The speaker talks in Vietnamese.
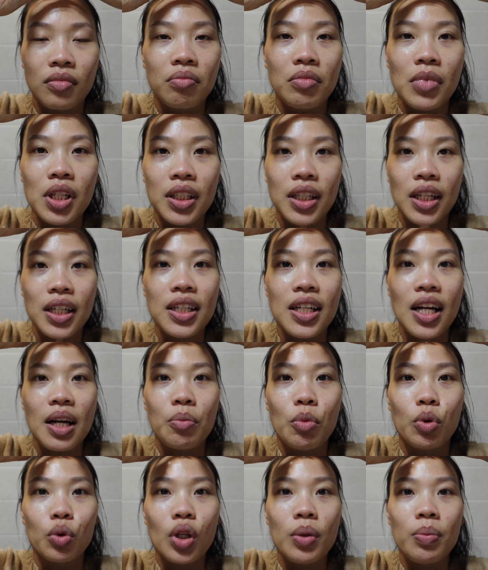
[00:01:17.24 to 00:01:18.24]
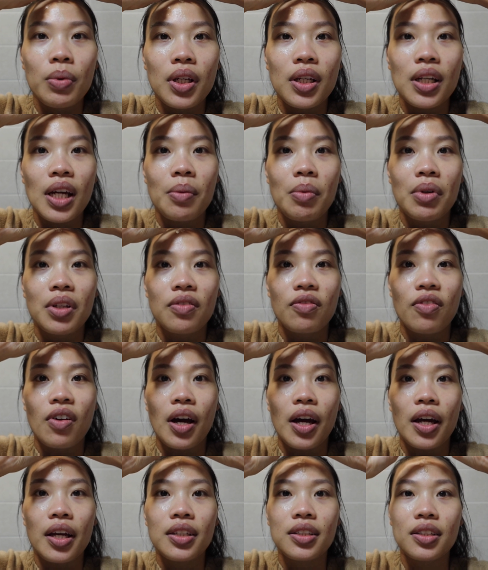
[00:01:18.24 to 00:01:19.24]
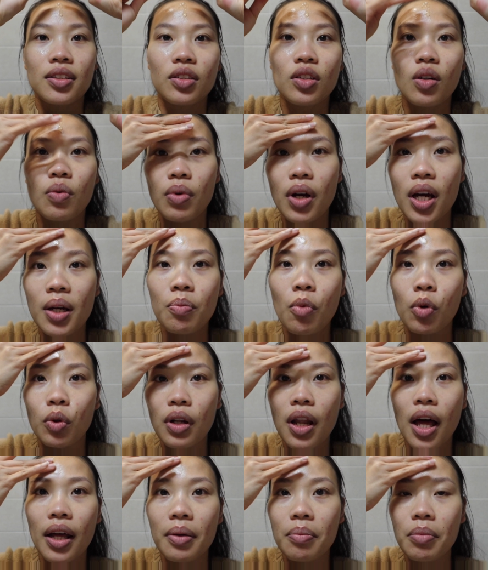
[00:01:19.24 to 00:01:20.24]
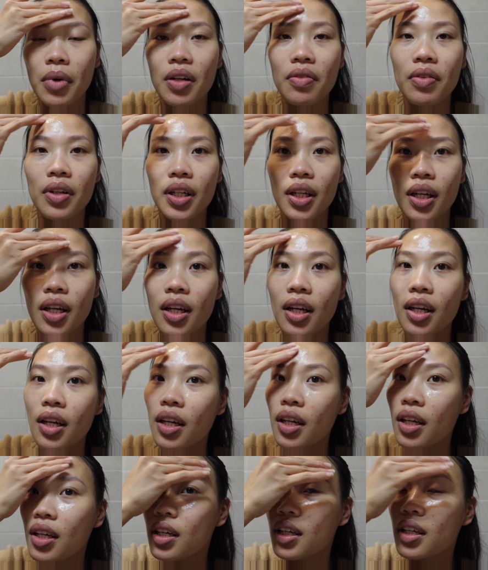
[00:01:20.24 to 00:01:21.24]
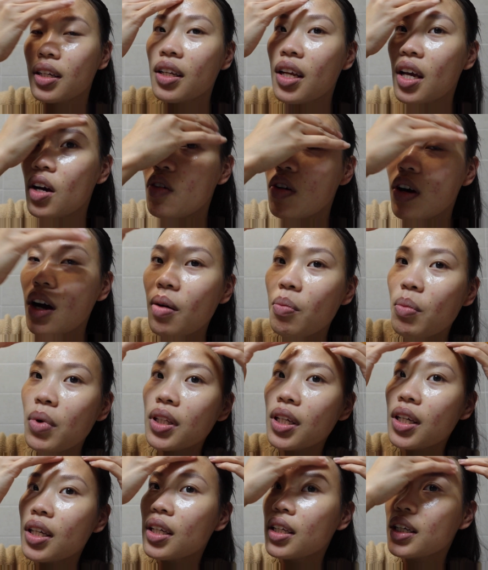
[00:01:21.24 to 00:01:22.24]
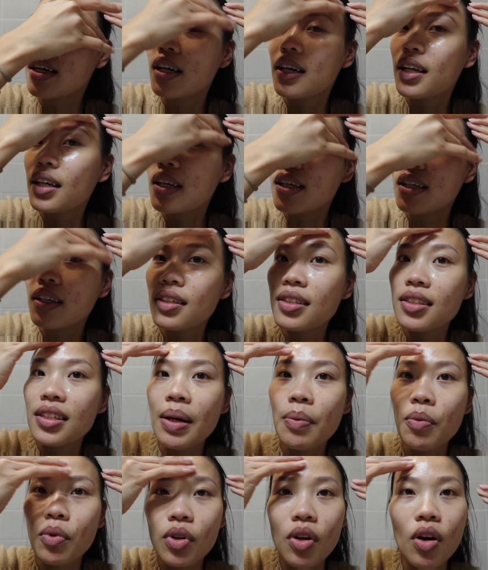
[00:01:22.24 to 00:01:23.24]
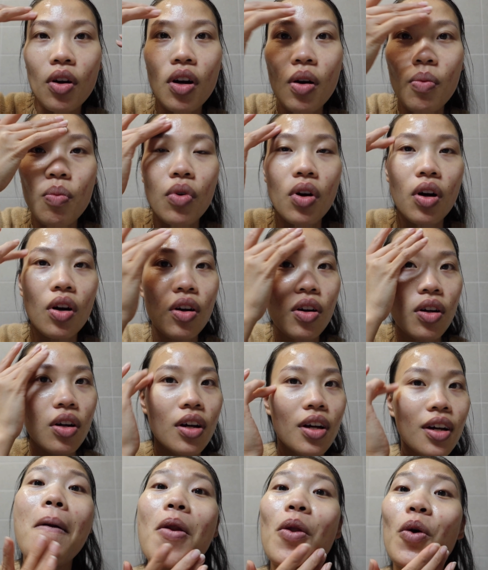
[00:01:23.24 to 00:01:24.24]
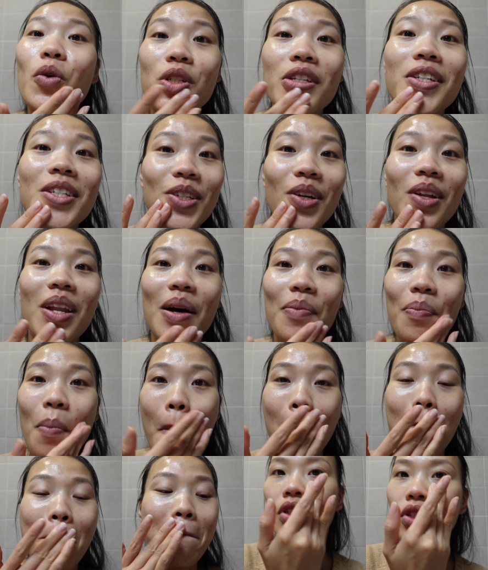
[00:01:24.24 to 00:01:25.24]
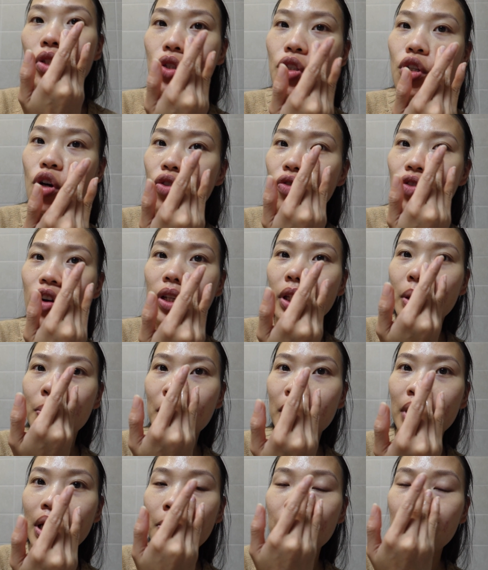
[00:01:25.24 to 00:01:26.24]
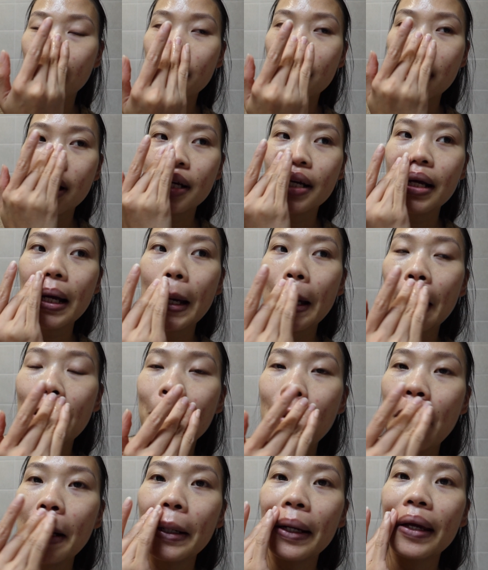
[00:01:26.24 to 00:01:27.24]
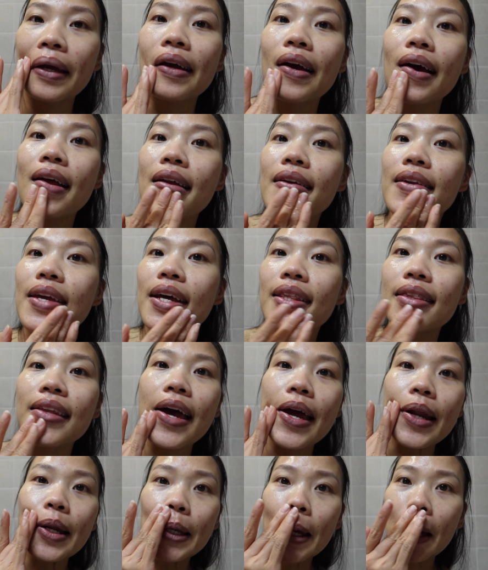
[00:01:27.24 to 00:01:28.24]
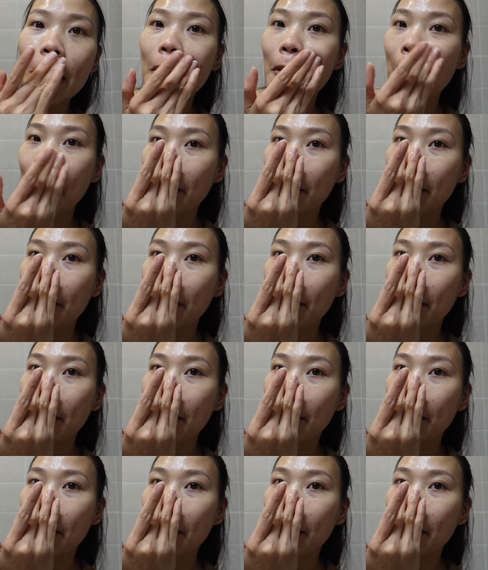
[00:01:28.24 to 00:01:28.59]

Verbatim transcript: mình nghĩ rằng một tiết thế này mình phải sử dụng hết một lần bởi vì nếu không thì cái concept của nó không có logic cho lắm so far thì mình cảm thấy rằng cái bạn này khá là dễ tán nha